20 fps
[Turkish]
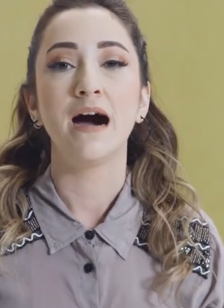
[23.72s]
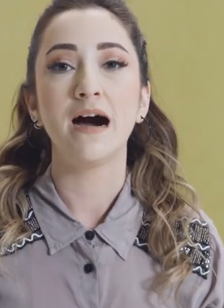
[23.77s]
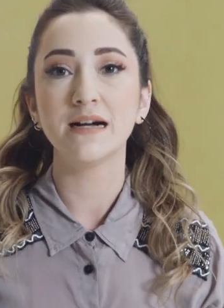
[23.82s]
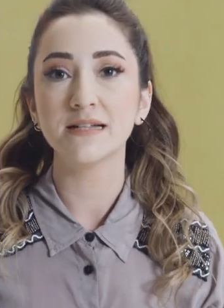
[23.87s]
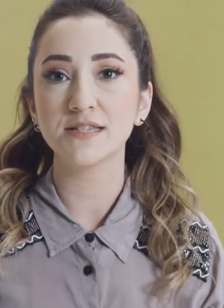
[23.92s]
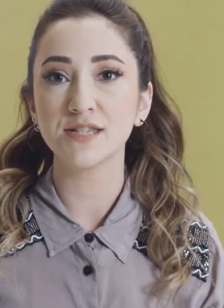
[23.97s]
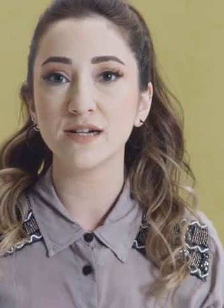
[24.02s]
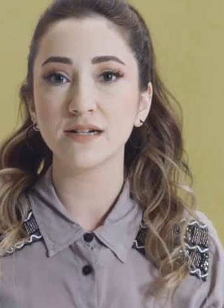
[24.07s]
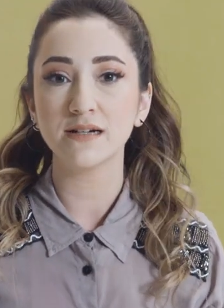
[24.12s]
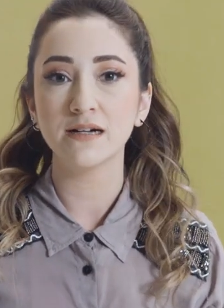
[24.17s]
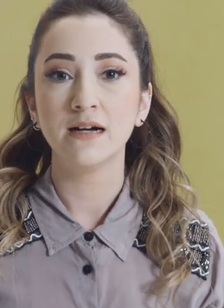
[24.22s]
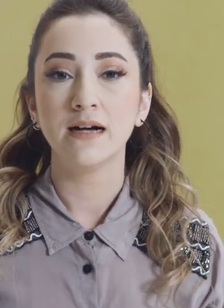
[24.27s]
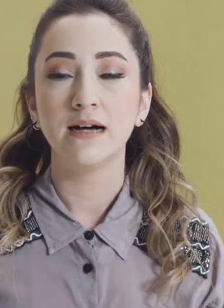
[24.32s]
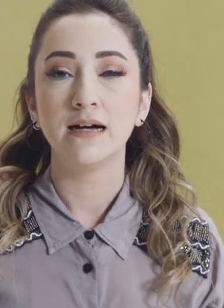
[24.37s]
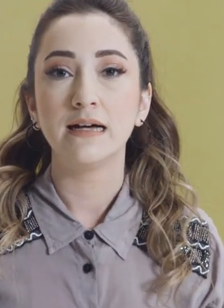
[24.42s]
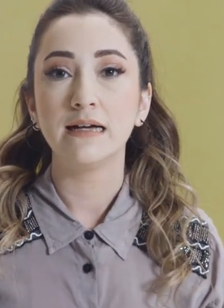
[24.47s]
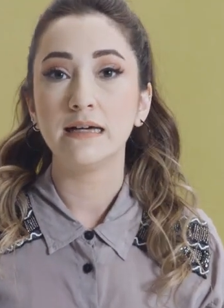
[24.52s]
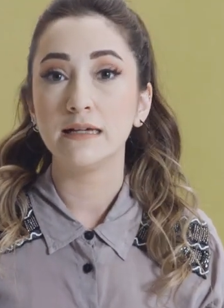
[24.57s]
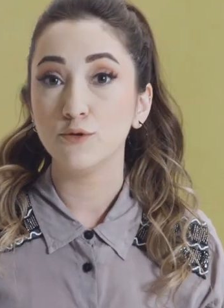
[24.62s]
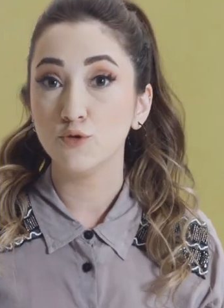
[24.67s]
Ancak
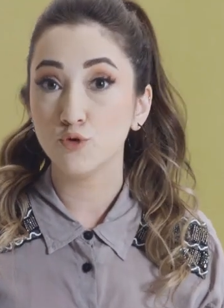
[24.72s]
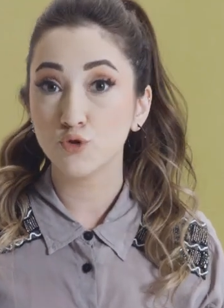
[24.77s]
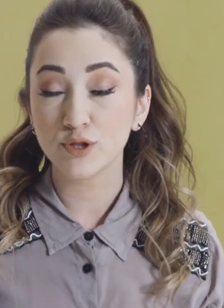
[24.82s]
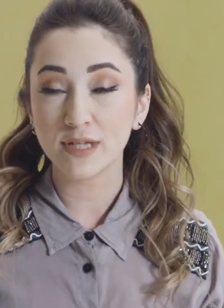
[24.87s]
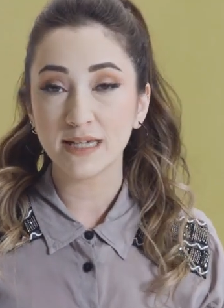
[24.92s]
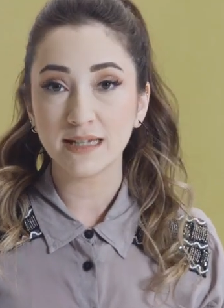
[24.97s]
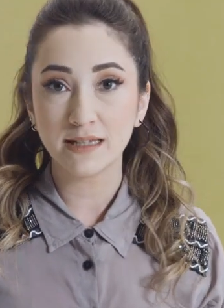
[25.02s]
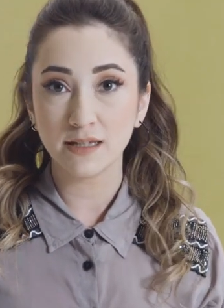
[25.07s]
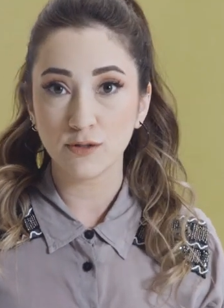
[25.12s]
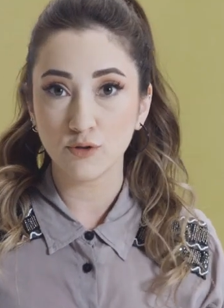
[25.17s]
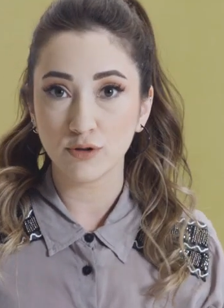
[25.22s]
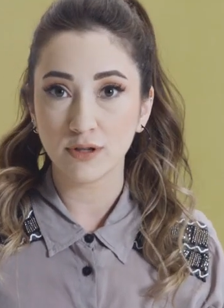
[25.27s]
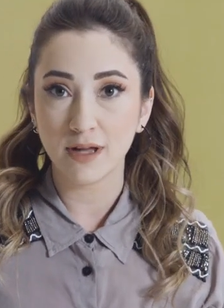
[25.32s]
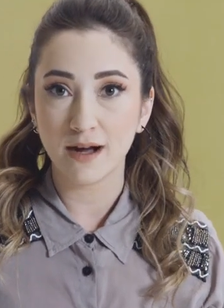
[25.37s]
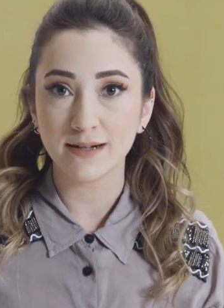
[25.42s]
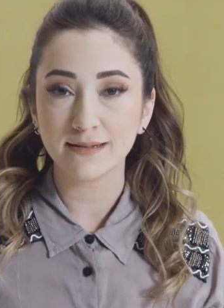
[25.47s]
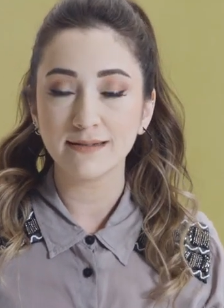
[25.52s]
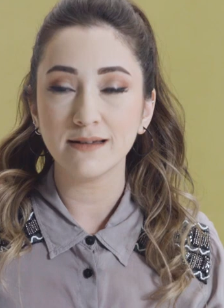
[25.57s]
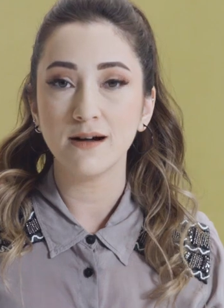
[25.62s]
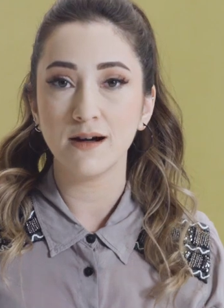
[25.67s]
e, yüksek
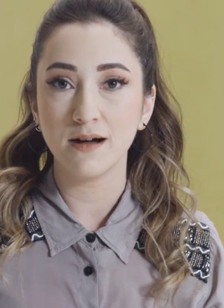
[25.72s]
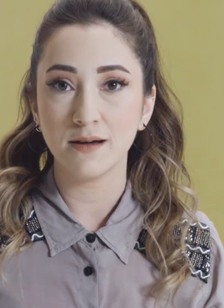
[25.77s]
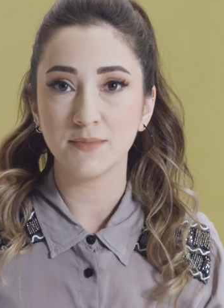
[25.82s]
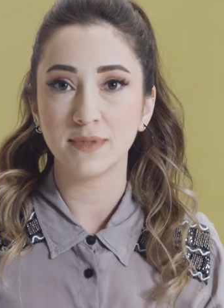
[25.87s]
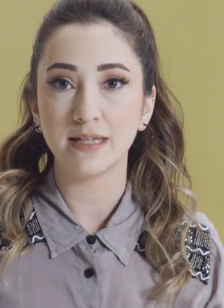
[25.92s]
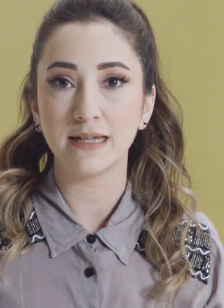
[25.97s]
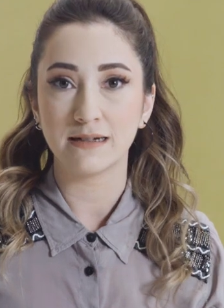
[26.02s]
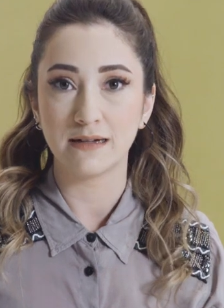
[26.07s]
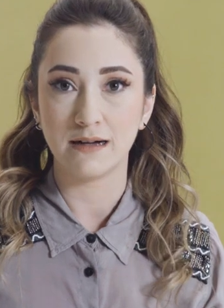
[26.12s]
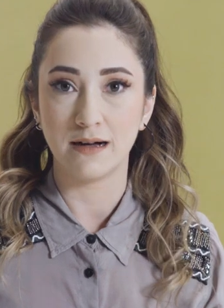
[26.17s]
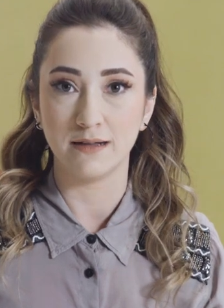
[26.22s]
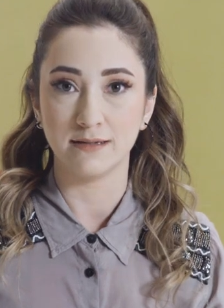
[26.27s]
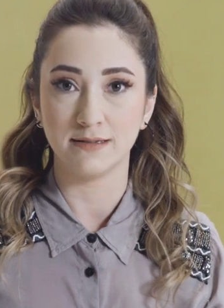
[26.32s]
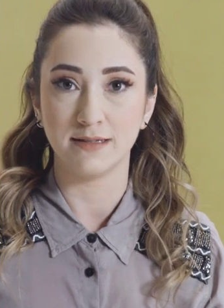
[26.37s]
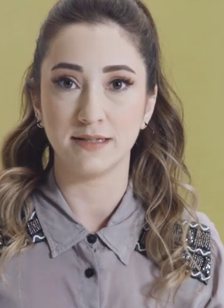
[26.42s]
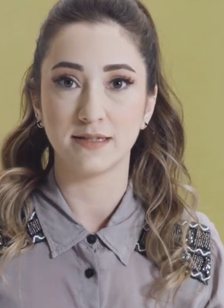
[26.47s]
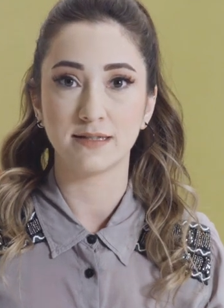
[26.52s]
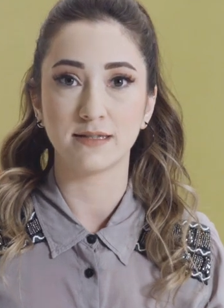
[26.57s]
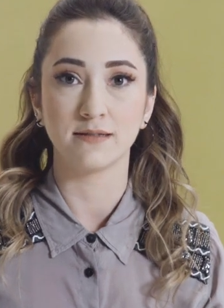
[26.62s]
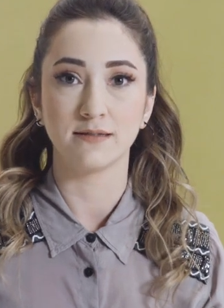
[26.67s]
kilolarda hamile
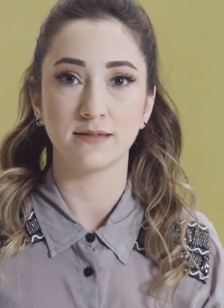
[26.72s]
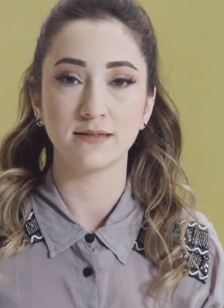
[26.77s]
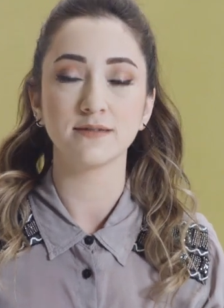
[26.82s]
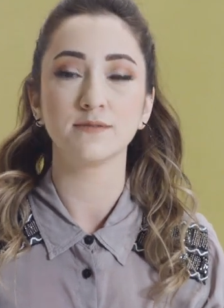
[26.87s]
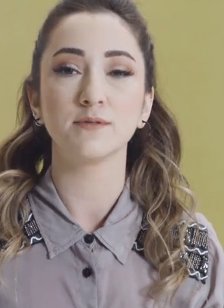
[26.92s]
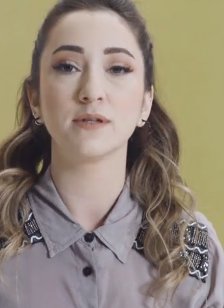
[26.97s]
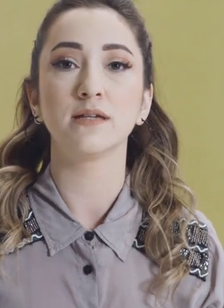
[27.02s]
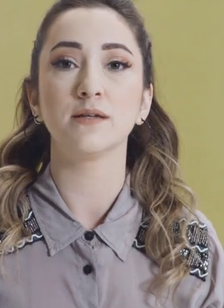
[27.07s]
kaldıysanız,